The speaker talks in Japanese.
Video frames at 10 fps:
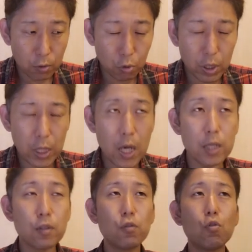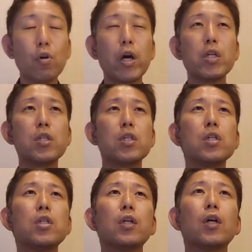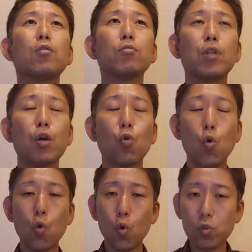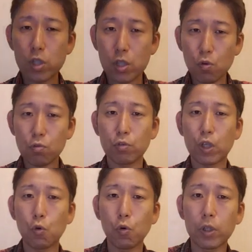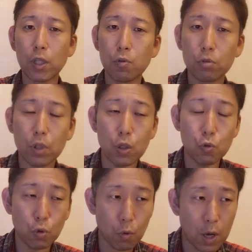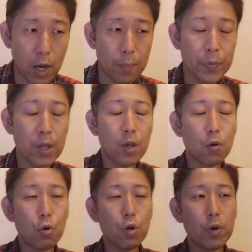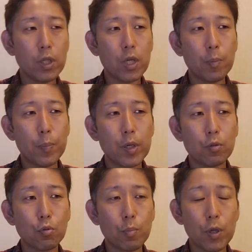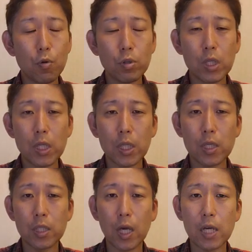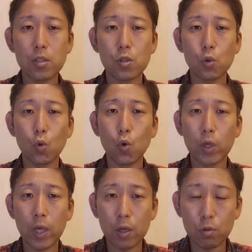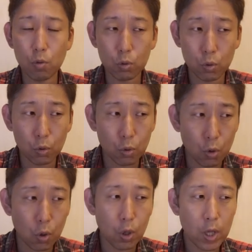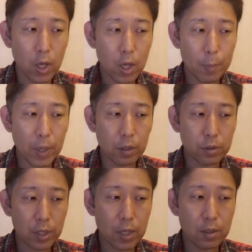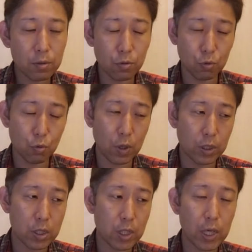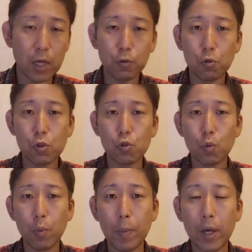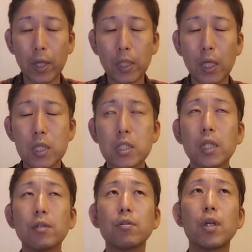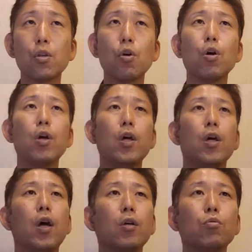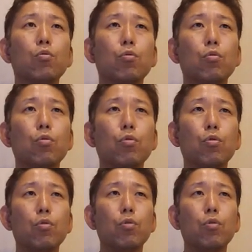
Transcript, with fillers: それが忙しいじゃなくて心地よく聞こえてるっていうのはこれはねやっぱりそのメロディーに対して歌詞を乗っけることのまあセンスと私が偉そうに言うのもまあ変な話なんですけどあの